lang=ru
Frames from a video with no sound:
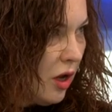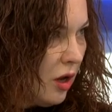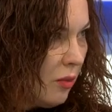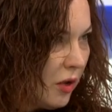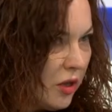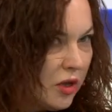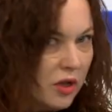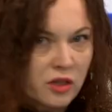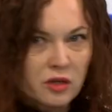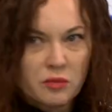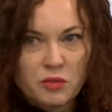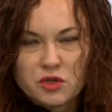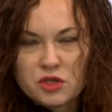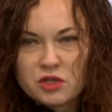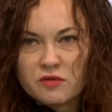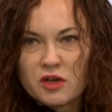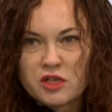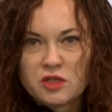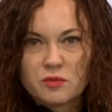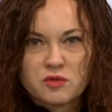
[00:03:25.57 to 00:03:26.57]
Понятно, мы не
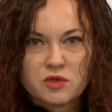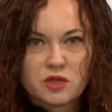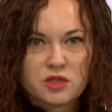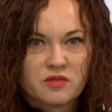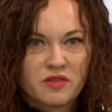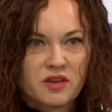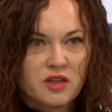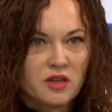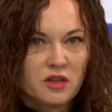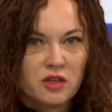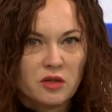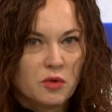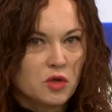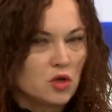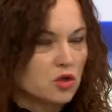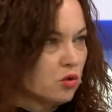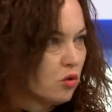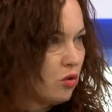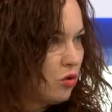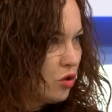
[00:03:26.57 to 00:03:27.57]
связываемся с военными ни
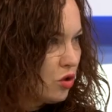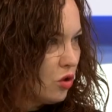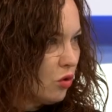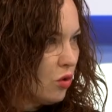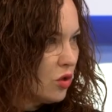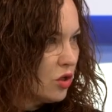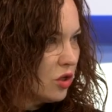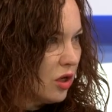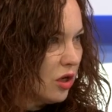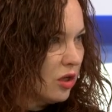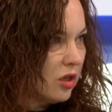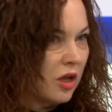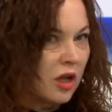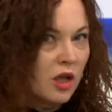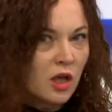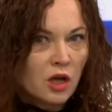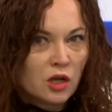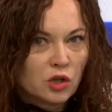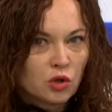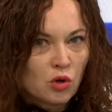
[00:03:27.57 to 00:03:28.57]
с той, ни с другой стороны,
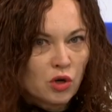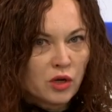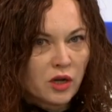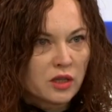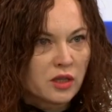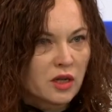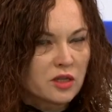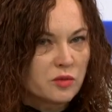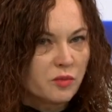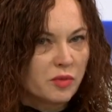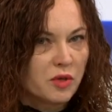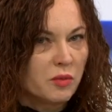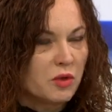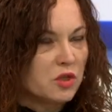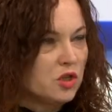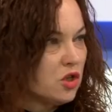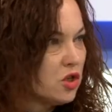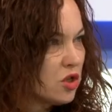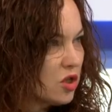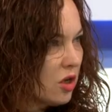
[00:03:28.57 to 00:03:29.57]
только на
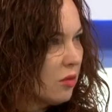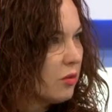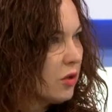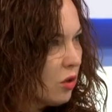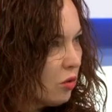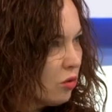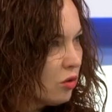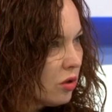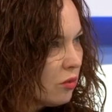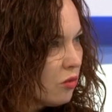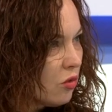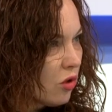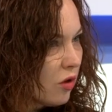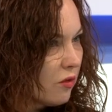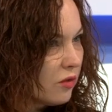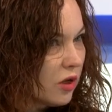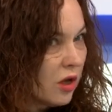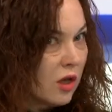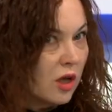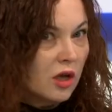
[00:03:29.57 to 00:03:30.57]
дипломатическом народном
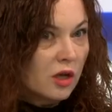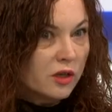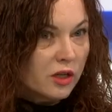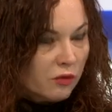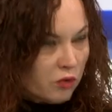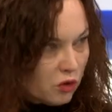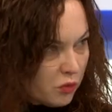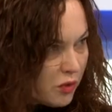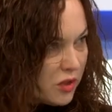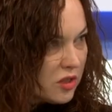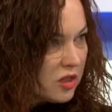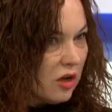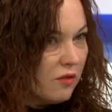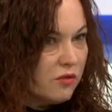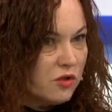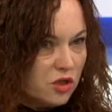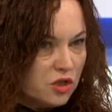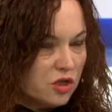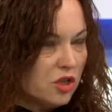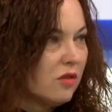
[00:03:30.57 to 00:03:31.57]
уровне. Так вот,
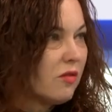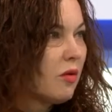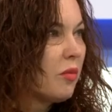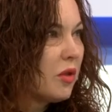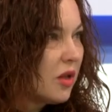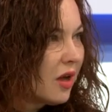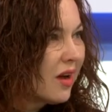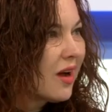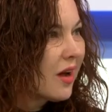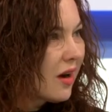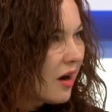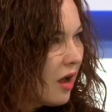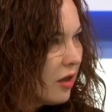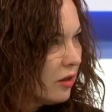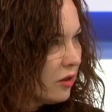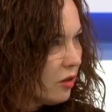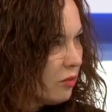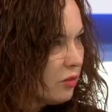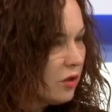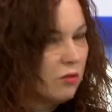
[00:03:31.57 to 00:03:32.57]
представьте, Шилова была
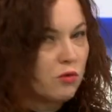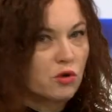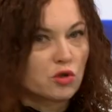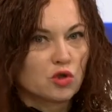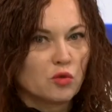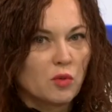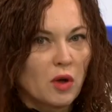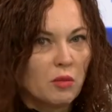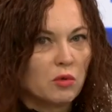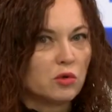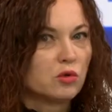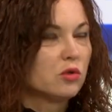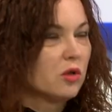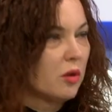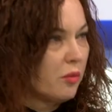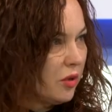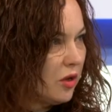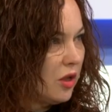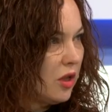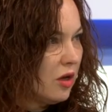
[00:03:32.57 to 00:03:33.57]
гарантом того, что мамы туда
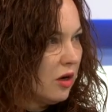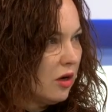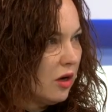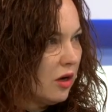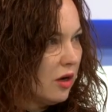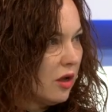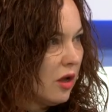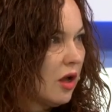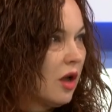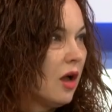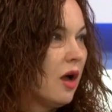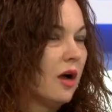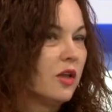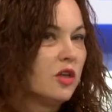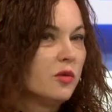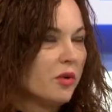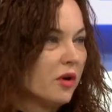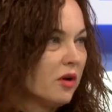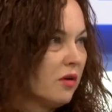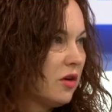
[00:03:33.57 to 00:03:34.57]
приехали,
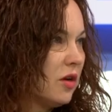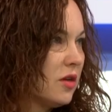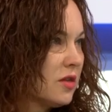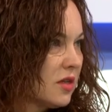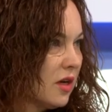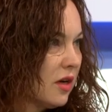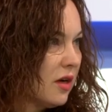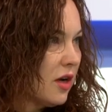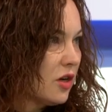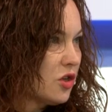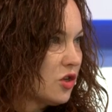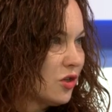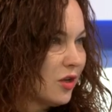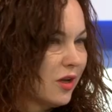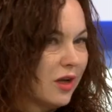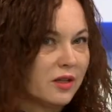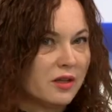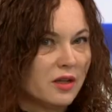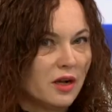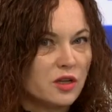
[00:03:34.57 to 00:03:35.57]
они поговорили с
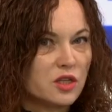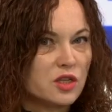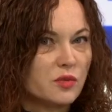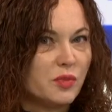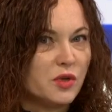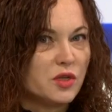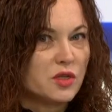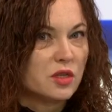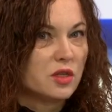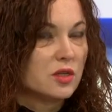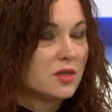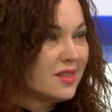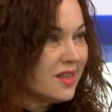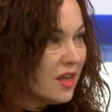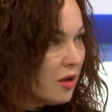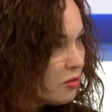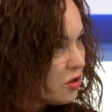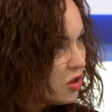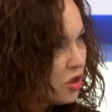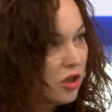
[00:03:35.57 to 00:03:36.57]
Захарченко, отдали списки,
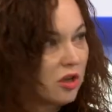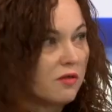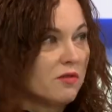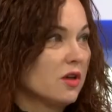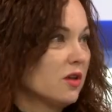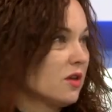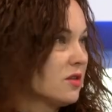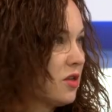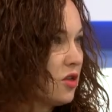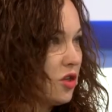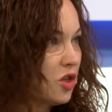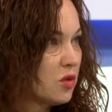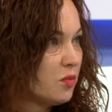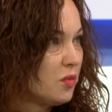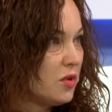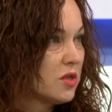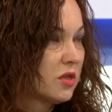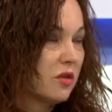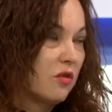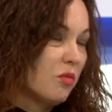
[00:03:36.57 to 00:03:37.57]
семь человек из этих
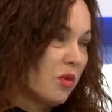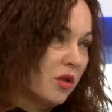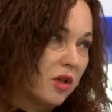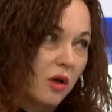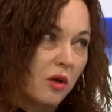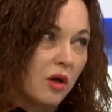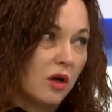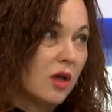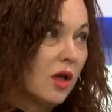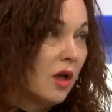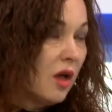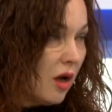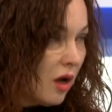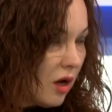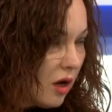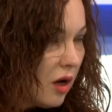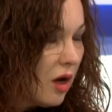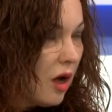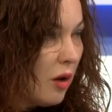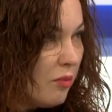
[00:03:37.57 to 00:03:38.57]
списков было
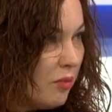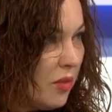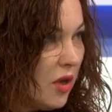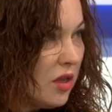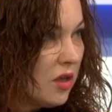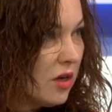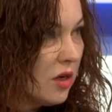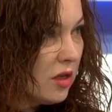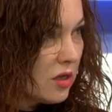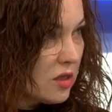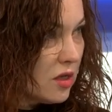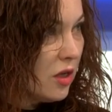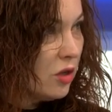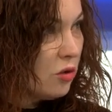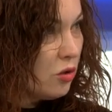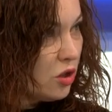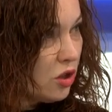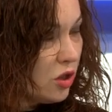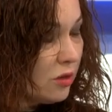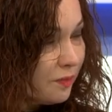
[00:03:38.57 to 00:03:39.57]
э, обменено на
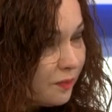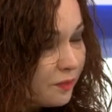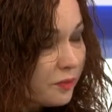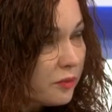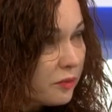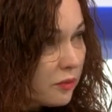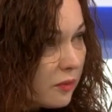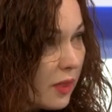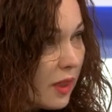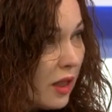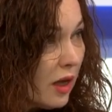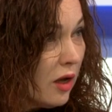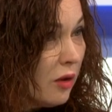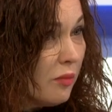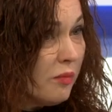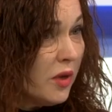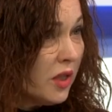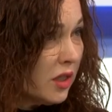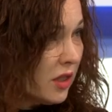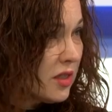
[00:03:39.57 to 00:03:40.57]
следующий
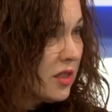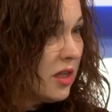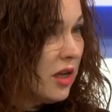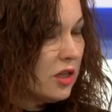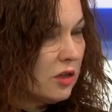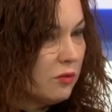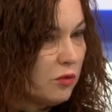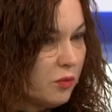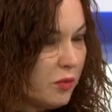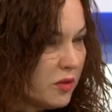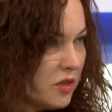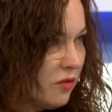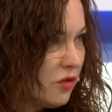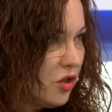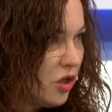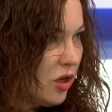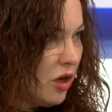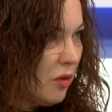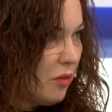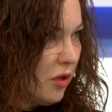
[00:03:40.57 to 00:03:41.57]
обмен. Кстати, вот
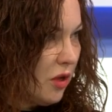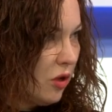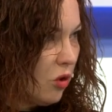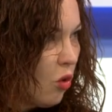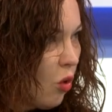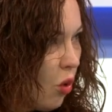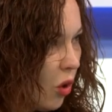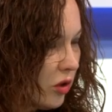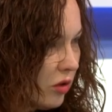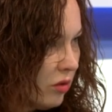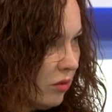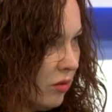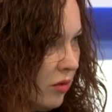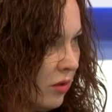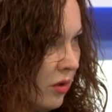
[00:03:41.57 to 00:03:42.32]
позавчера было год